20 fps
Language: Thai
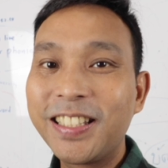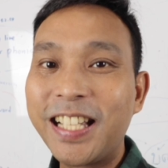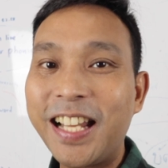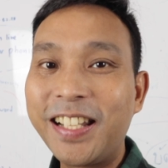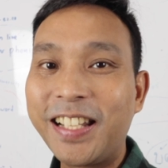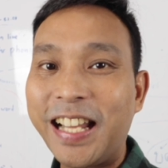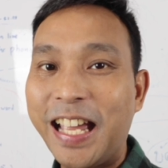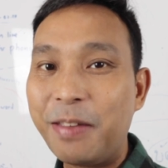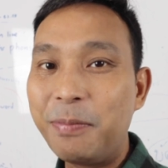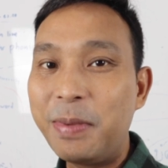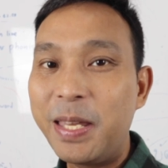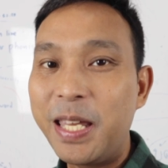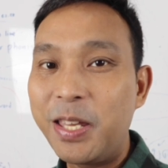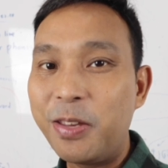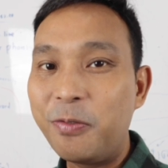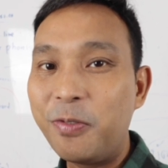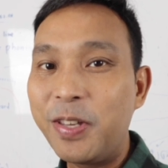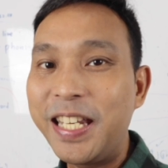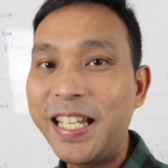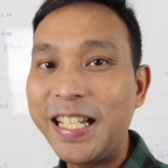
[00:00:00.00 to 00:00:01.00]
ท่านไหนมี
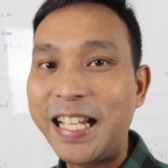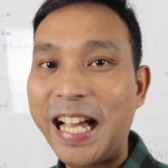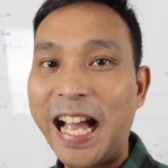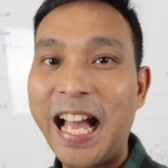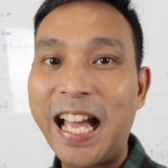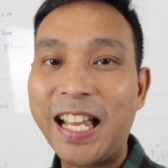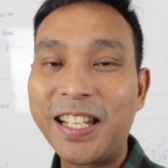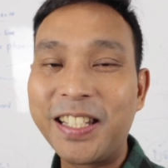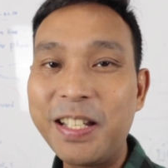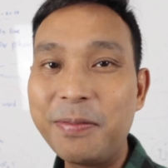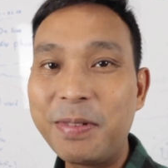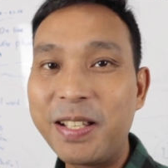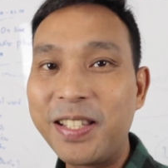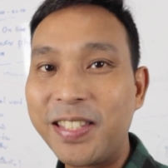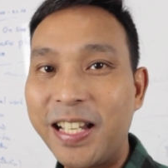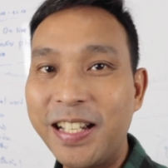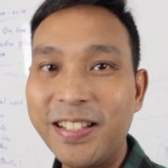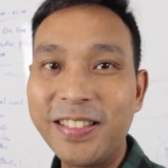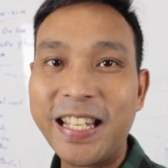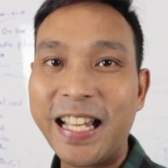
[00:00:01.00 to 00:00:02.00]
วิธีการที่มัน
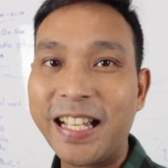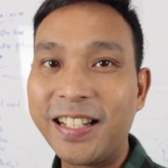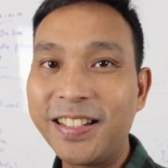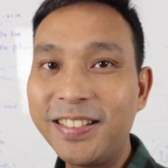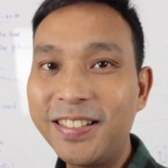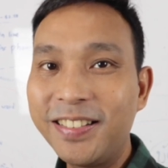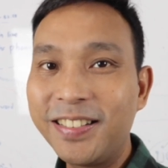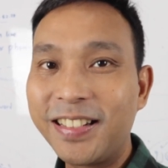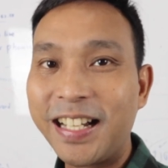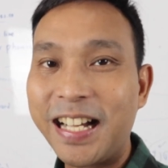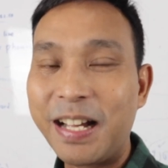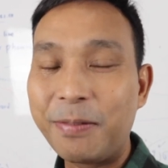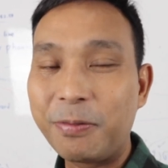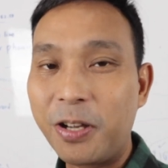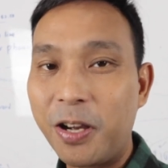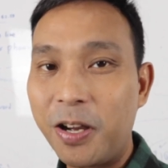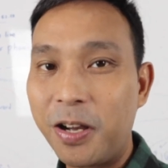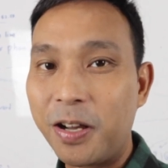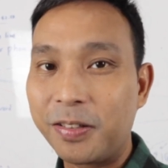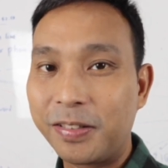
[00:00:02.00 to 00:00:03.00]
เจ๋งๆนะครับ
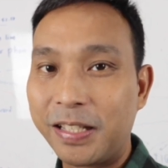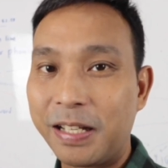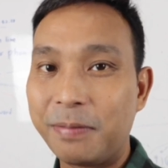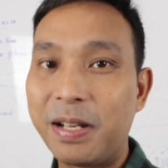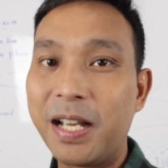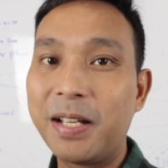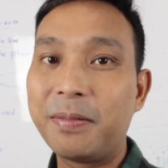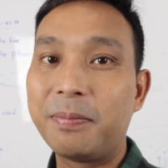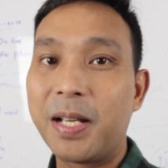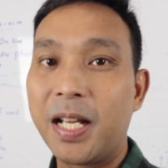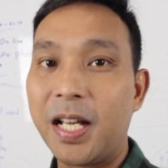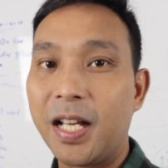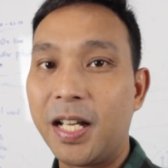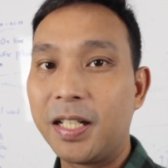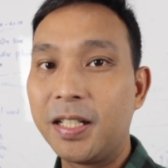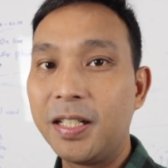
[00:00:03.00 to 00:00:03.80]
ก็สามารถมา